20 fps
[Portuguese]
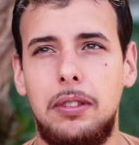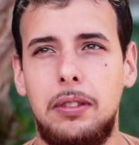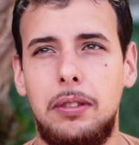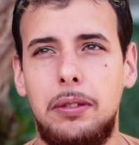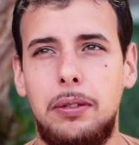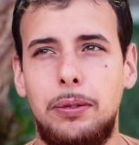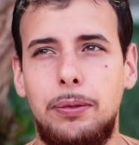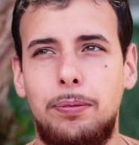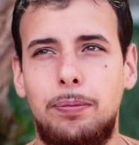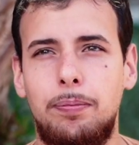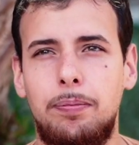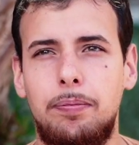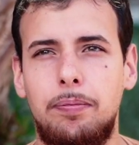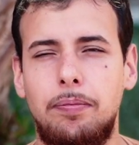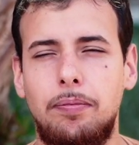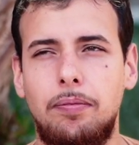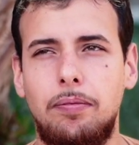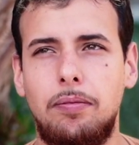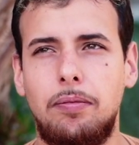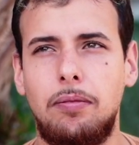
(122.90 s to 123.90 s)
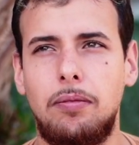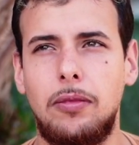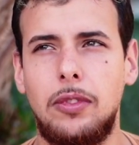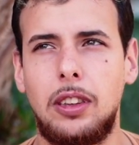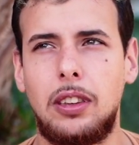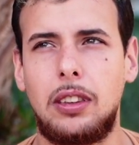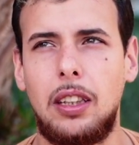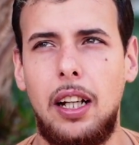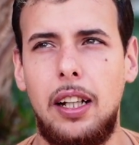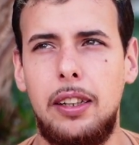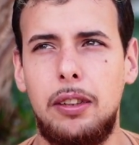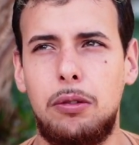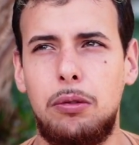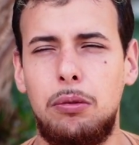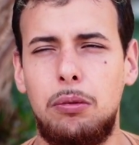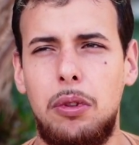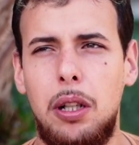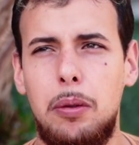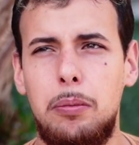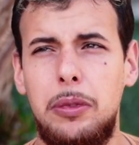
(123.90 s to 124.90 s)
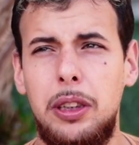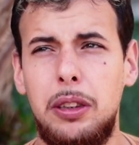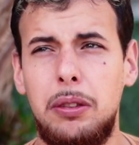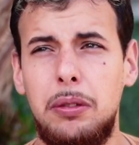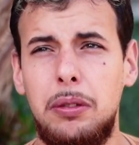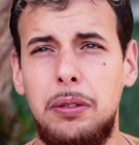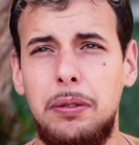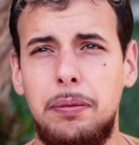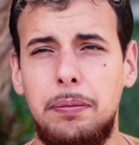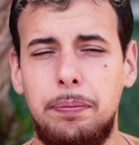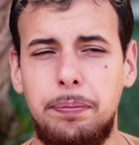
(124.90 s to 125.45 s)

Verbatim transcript: eu, saí com um amigo.